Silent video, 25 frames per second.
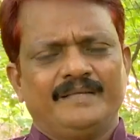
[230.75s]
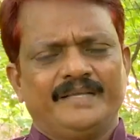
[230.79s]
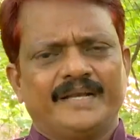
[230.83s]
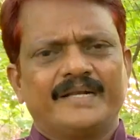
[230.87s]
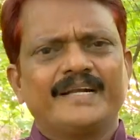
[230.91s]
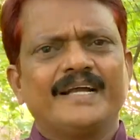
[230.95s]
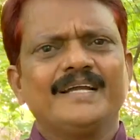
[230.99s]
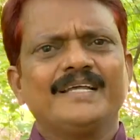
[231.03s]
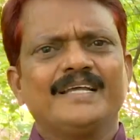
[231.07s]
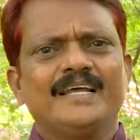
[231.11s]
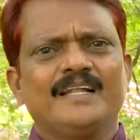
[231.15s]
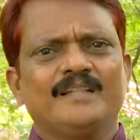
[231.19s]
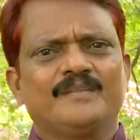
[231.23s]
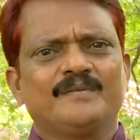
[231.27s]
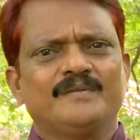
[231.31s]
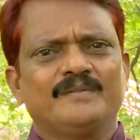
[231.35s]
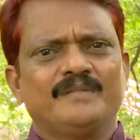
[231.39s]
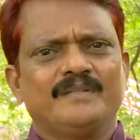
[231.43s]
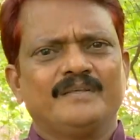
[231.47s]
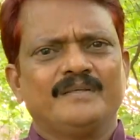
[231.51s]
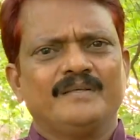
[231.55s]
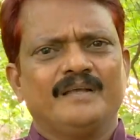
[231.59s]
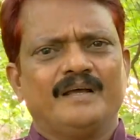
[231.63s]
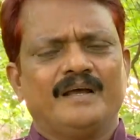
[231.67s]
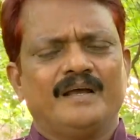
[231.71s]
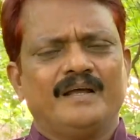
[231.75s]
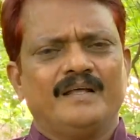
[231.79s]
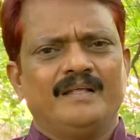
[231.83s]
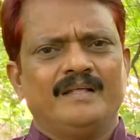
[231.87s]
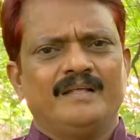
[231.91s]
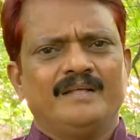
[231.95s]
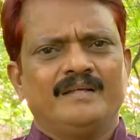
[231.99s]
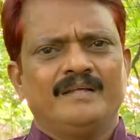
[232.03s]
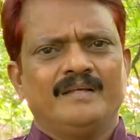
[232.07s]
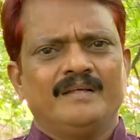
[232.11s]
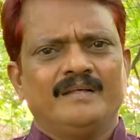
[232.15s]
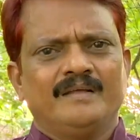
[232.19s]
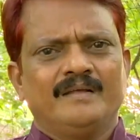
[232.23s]
ఎక్కడికి వెళ్తుంది
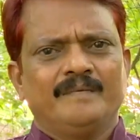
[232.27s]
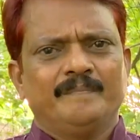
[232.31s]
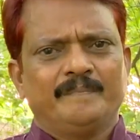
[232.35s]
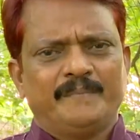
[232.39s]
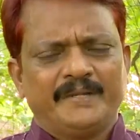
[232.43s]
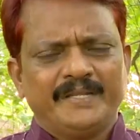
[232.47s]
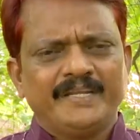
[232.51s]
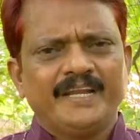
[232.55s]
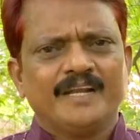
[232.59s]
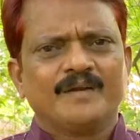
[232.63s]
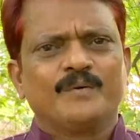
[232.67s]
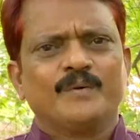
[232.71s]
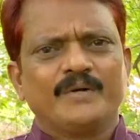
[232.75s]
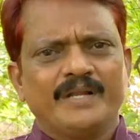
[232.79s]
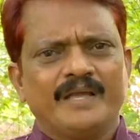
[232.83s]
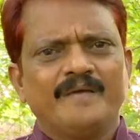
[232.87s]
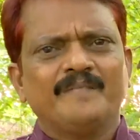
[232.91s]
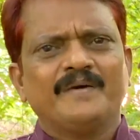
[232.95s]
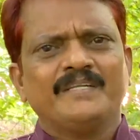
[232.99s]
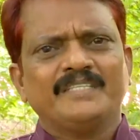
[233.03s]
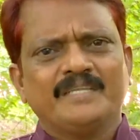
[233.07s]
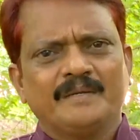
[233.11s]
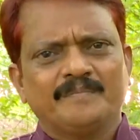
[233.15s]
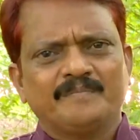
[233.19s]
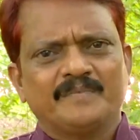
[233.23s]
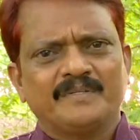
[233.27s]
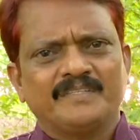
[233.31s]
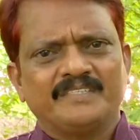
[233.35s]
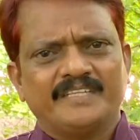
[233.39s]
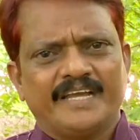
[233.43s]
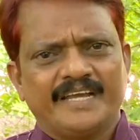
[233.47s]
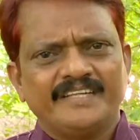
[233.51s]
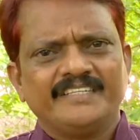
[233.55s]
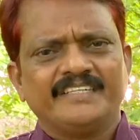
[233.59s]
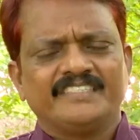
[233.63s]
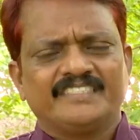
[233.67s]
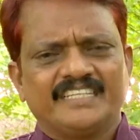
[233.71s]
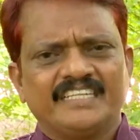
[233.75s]
పీనల్ కోడ్ ఏమని చెప్తుంది
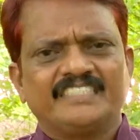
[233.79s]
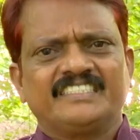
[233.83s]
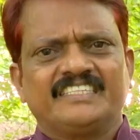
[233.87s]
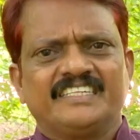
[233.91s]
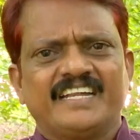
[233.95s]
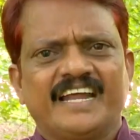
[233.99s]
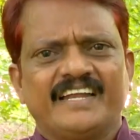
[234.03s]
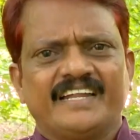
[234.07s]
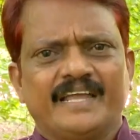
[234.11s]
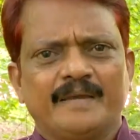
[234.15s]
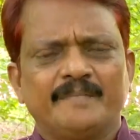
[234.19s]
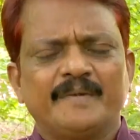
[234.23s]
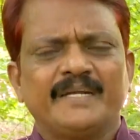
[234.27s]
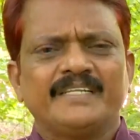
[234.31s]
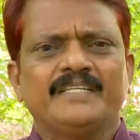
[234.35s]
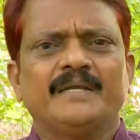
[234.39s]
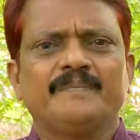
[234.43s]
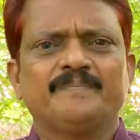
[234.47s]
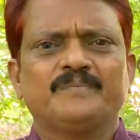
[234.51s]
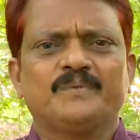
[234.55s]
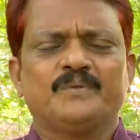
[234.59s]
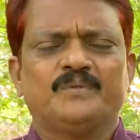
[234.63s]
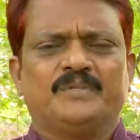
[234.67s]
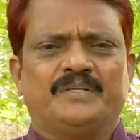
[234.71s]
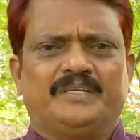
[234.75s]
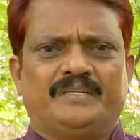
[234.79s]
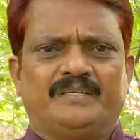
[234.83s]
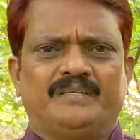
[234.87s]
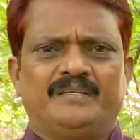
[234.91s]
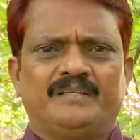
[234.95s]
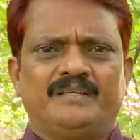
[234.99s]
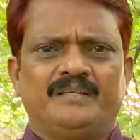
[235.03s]
ఎయిటీన్ సిక్స్టీ నైన్ ఏమని చెప్తుంది